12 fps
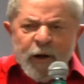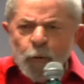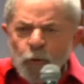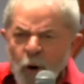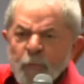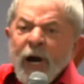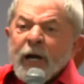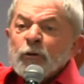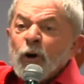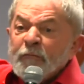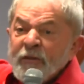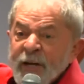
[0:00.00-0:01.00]
econômicas que
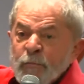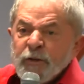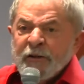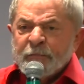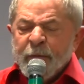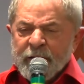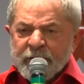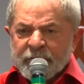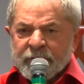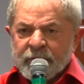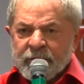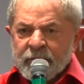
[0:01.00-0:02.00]
nós fizemos nesse
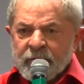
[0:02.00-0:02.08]
país.